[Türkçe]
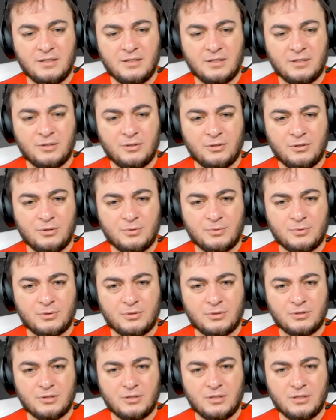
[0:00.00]
Görüyor
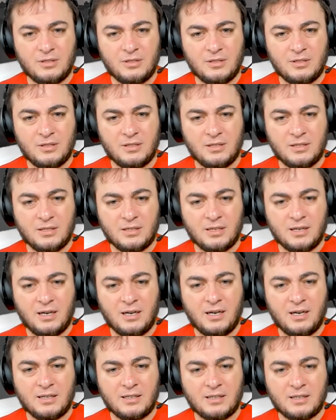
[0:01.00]
musunuz?
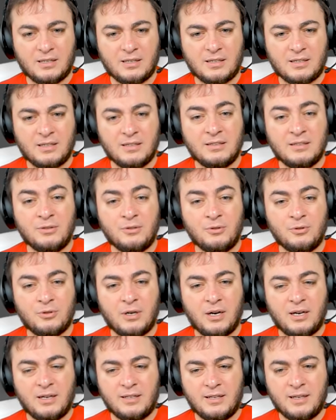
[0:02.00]
Kadın
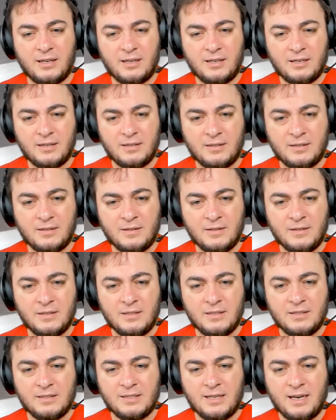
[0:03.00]
yukarıda.
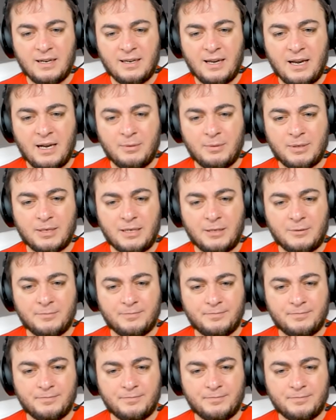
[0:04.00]
Sen gel bakayım.